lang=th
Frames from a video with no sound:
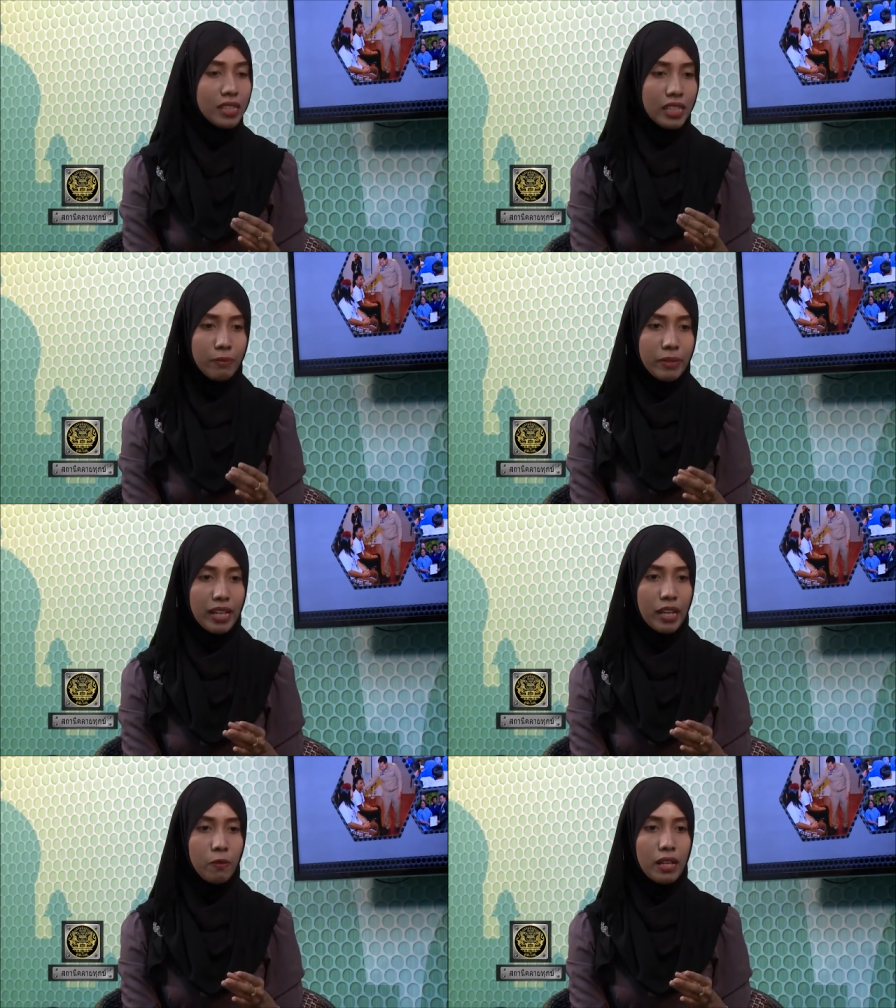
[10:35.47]
จะทำ
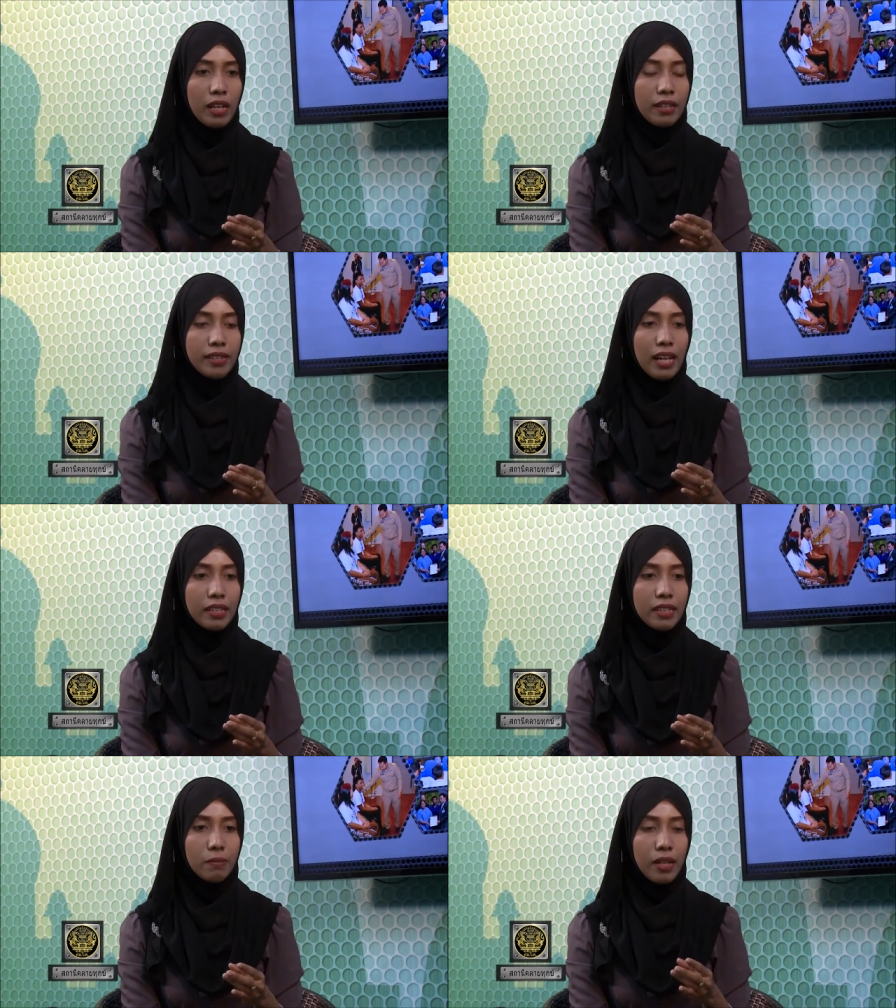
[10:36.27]
ยังไงเวลา
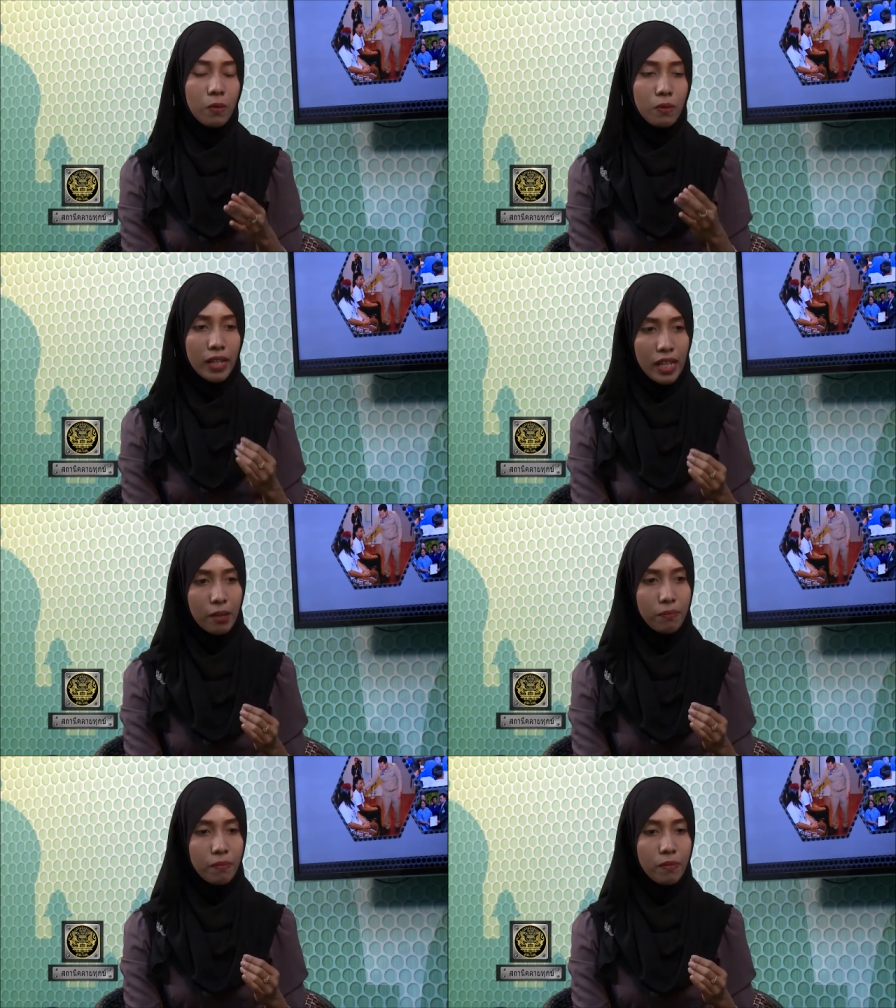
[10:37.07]
ญาติที่มากรุงเท
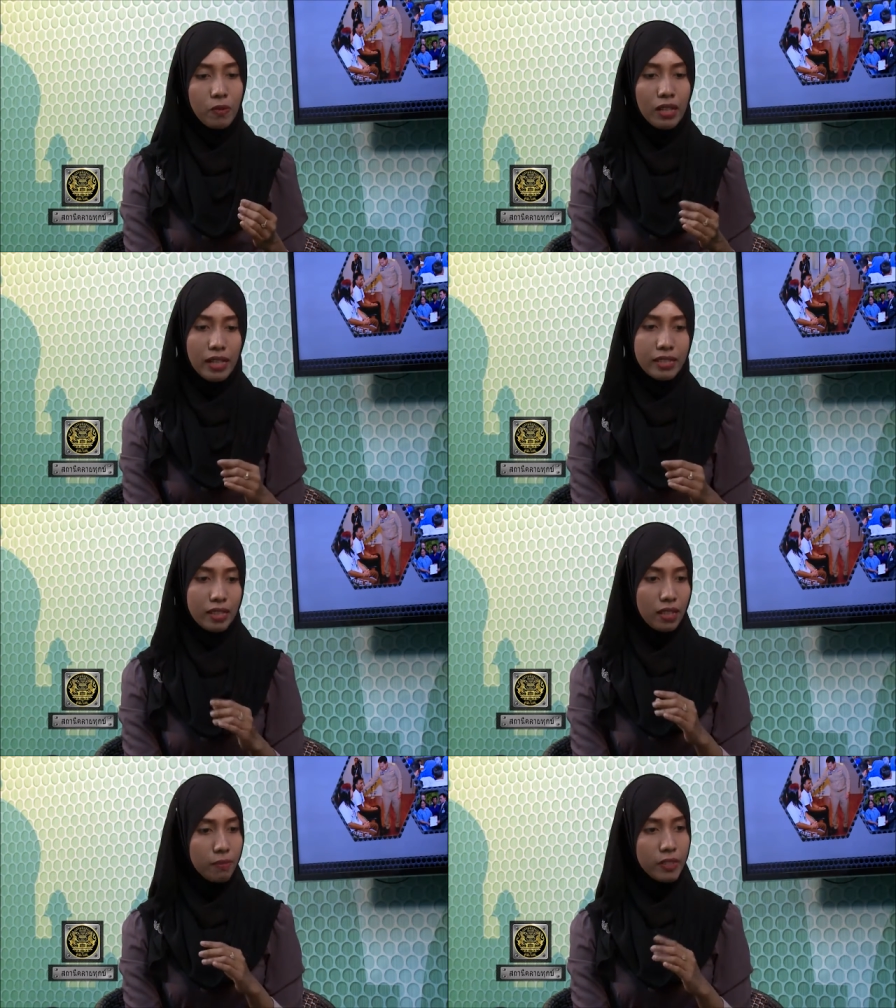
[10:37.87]
พหรือว่าอะไร
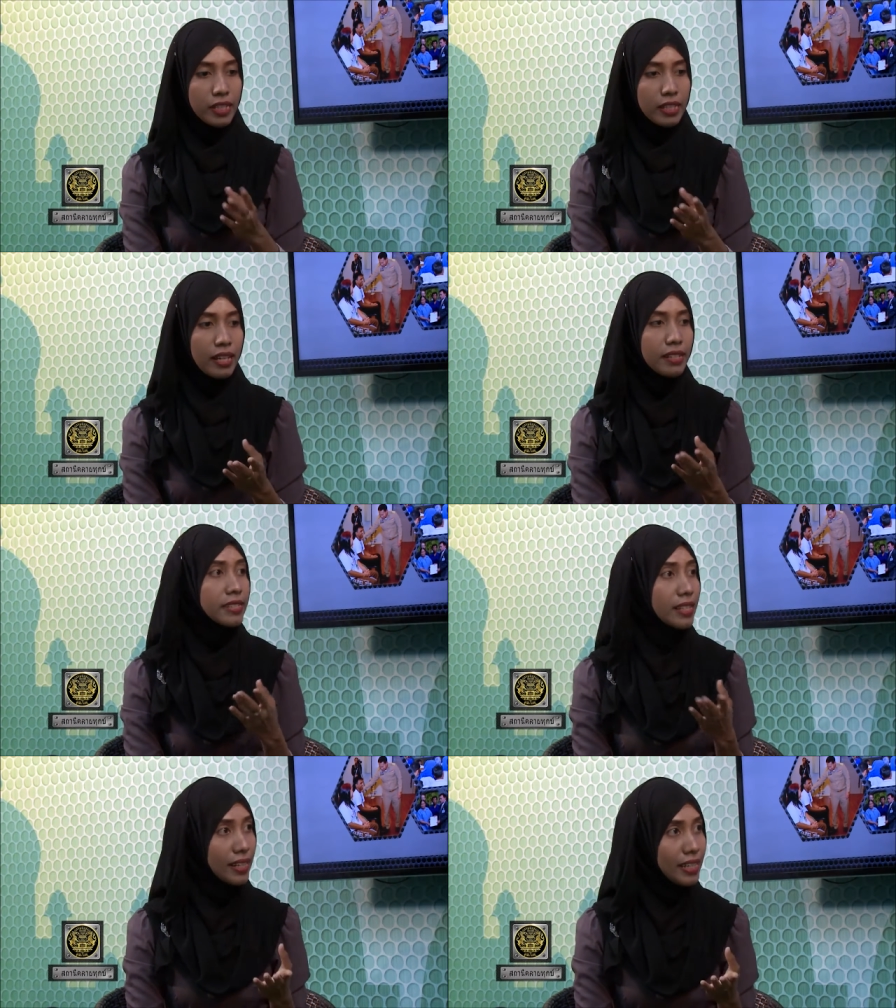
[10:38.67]
จะทำวิธีไหน
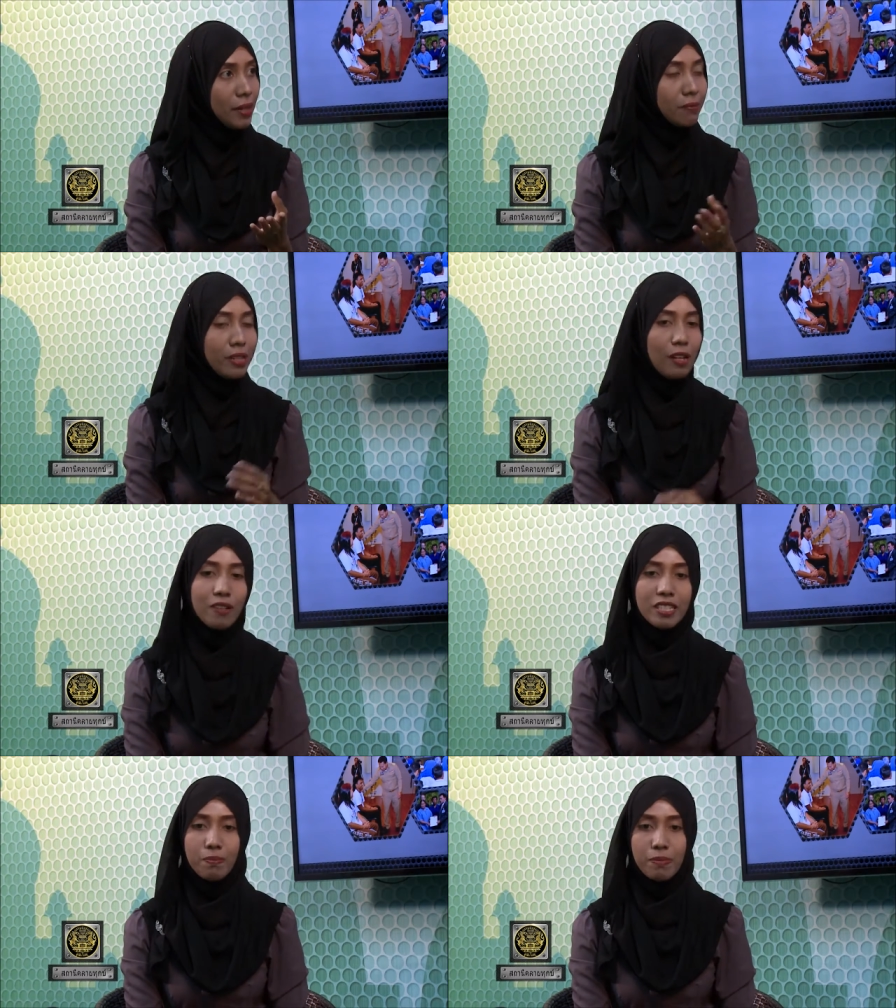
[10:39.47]
ที่จะได้เยี่ยม เรา
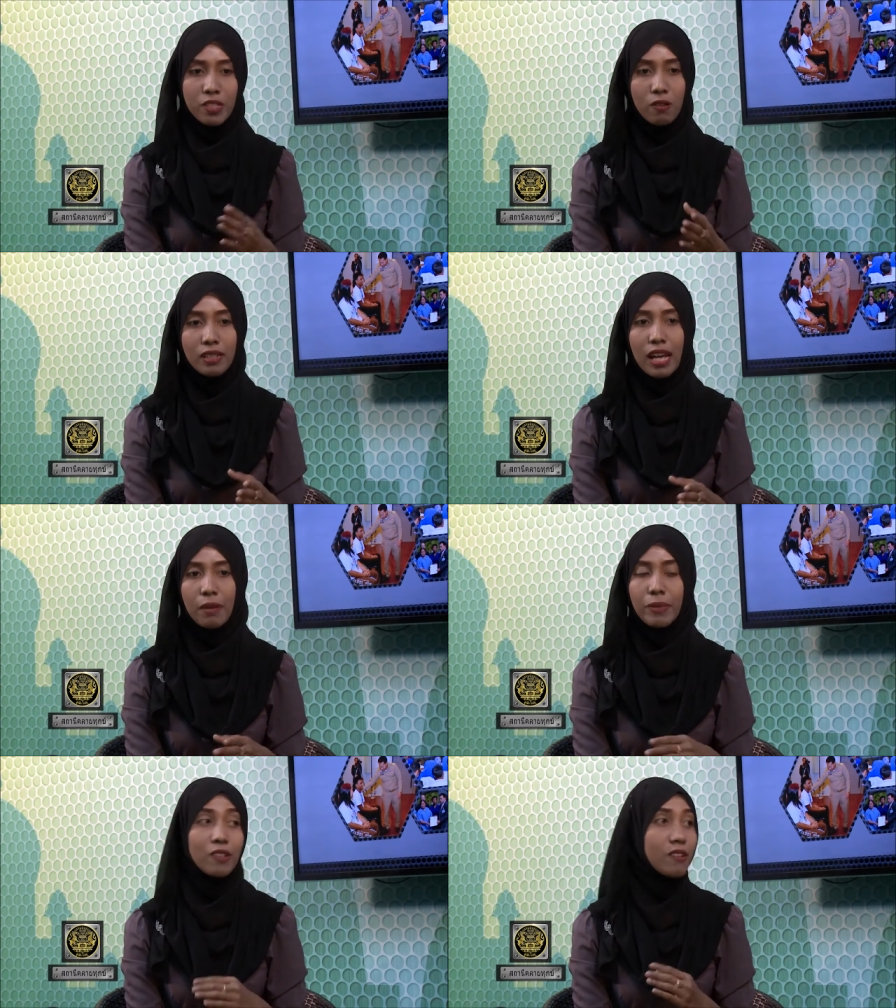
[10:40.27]
ก็จะเปิดช่องทา
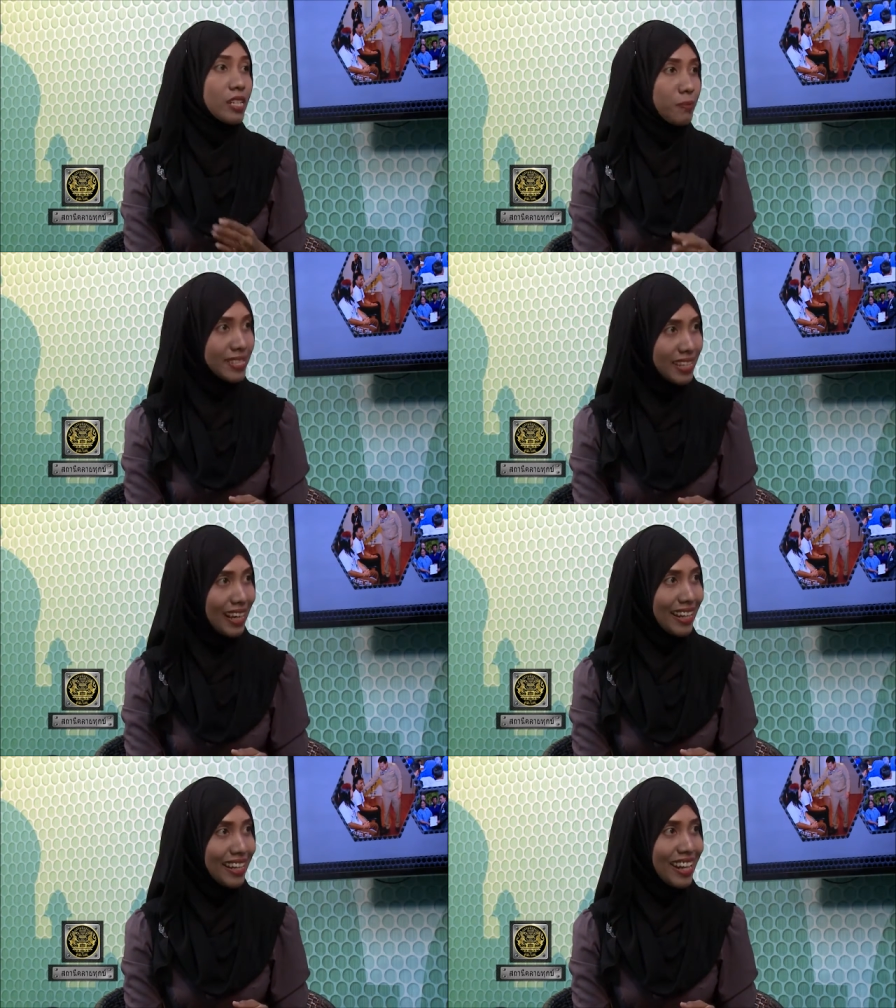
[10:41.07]
งเป็นกรณีพิเศ
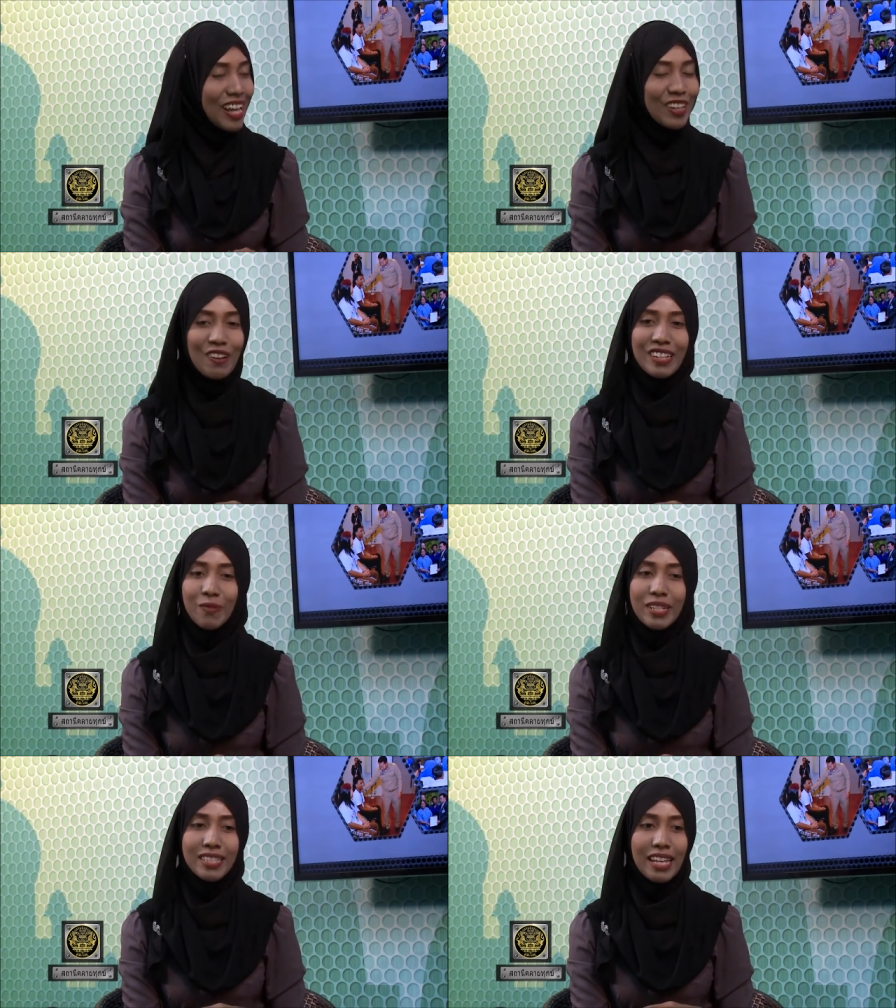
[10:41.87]
ษ กร
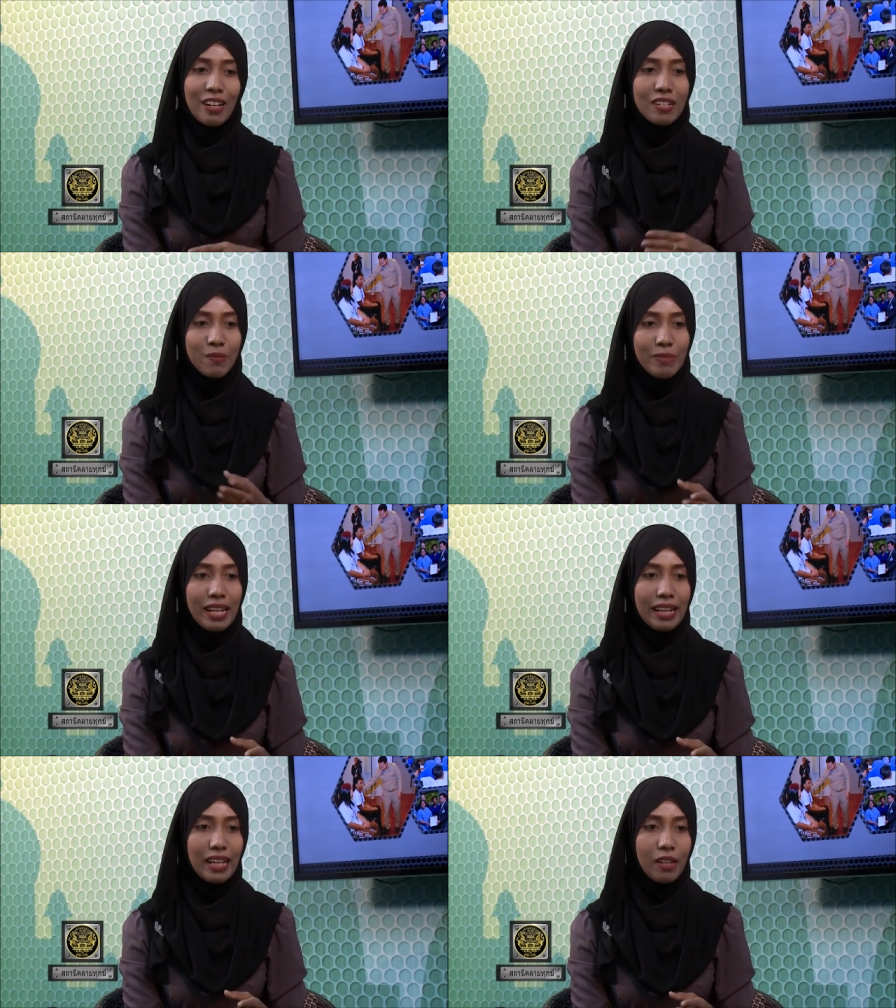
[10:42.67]
ณีพิเศษก็จะมี
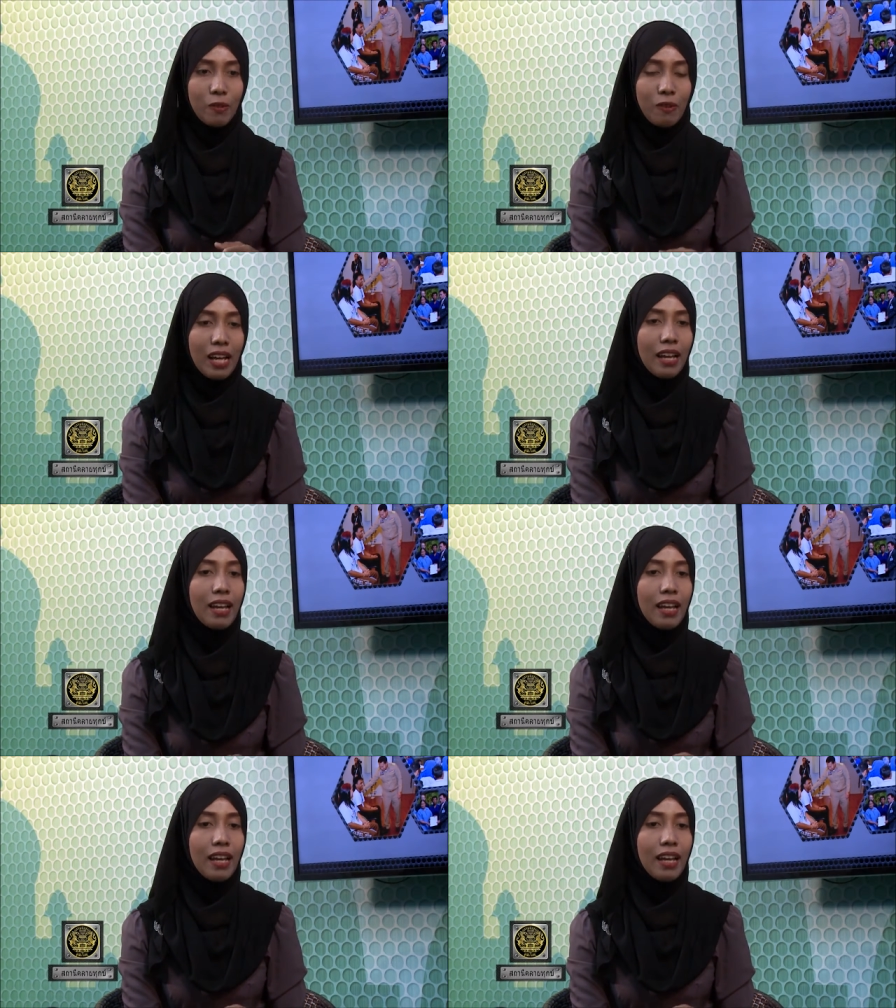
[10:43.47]
หลักเกณฑ์อยู่ว่า